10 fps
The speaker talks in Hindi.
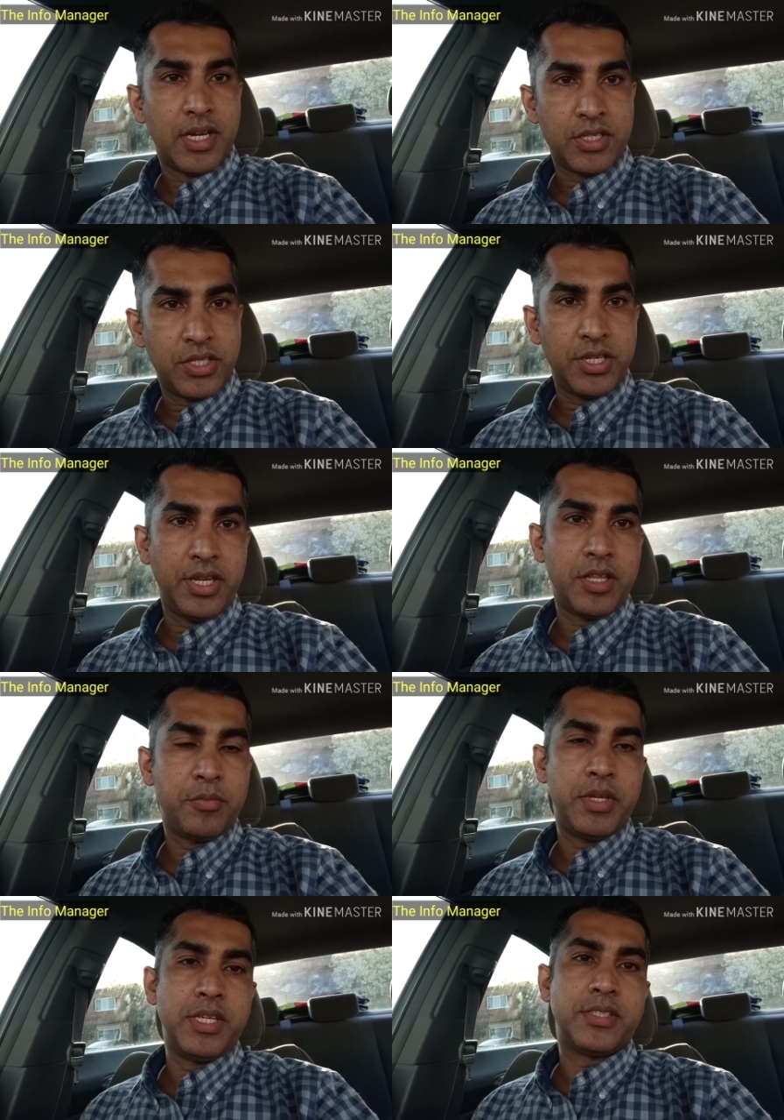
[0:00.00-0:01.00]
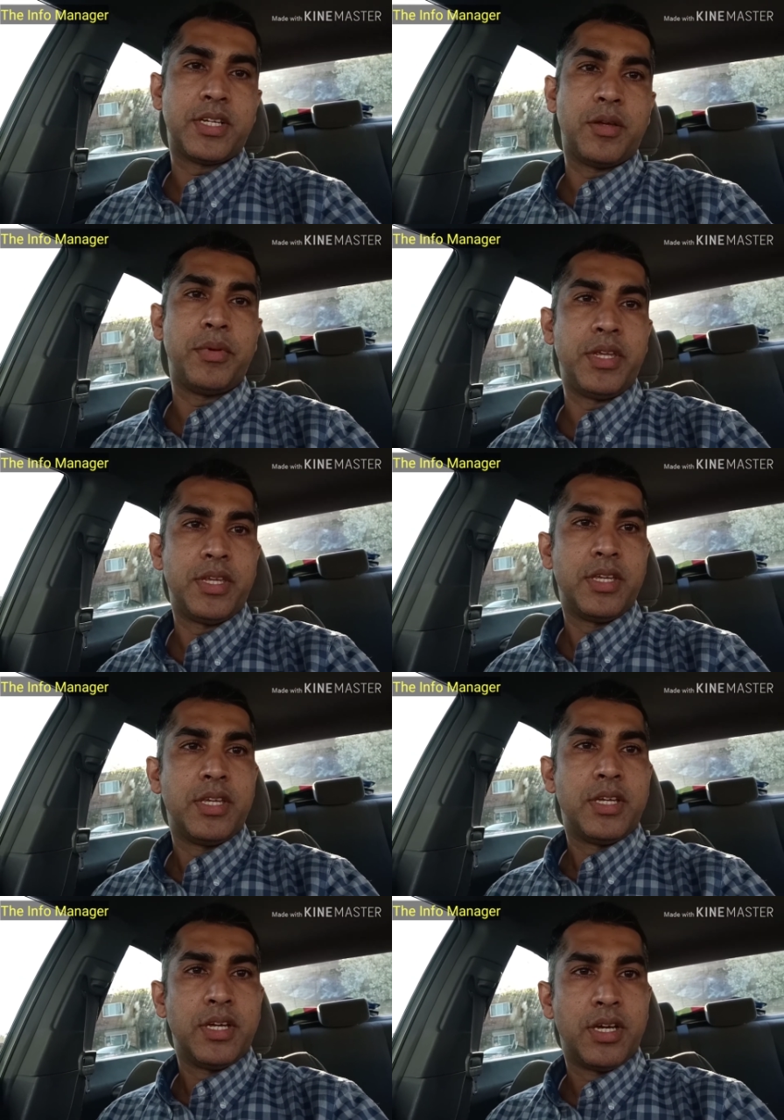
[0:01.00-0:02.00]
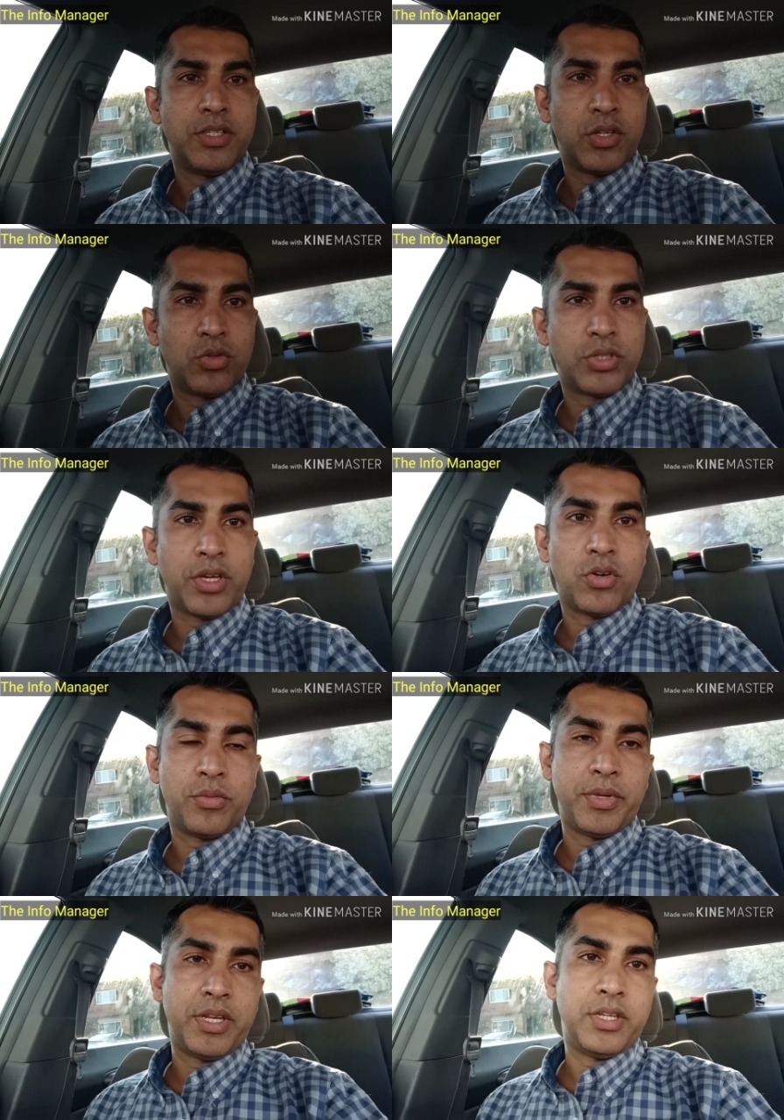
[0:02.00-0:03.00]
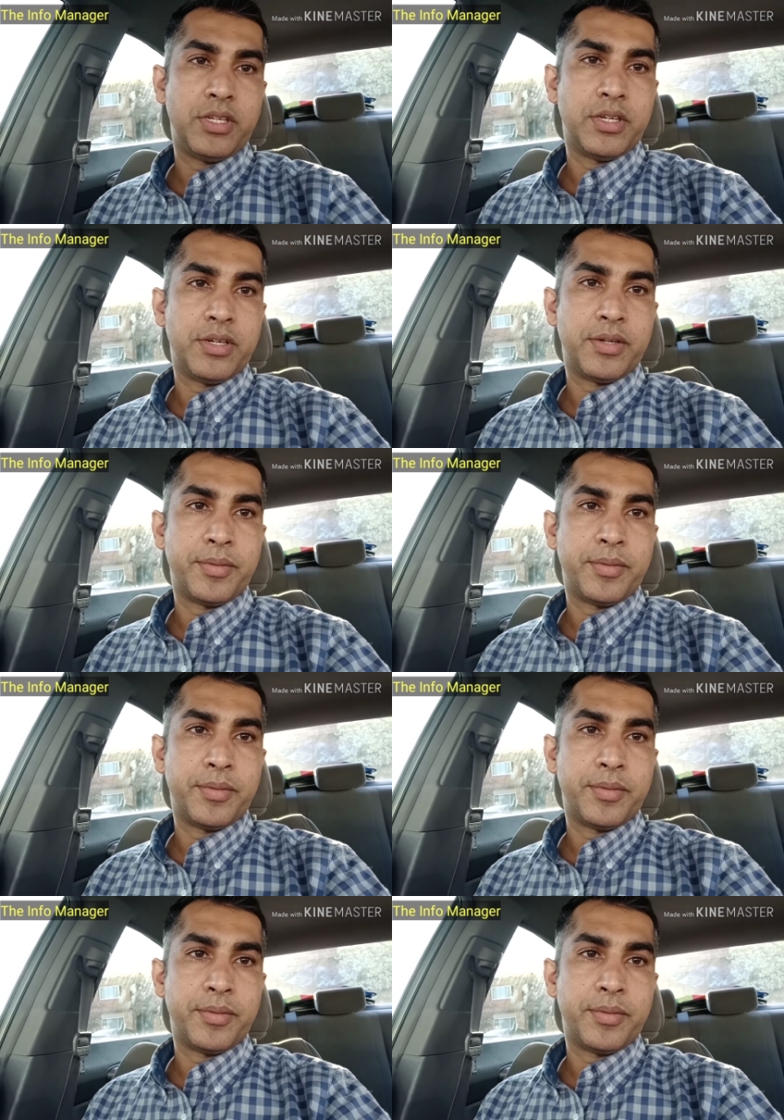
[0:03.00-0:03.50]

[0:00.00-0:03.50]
अच्छी नीयत भी इसका भी अजर होता है और मेरी आ,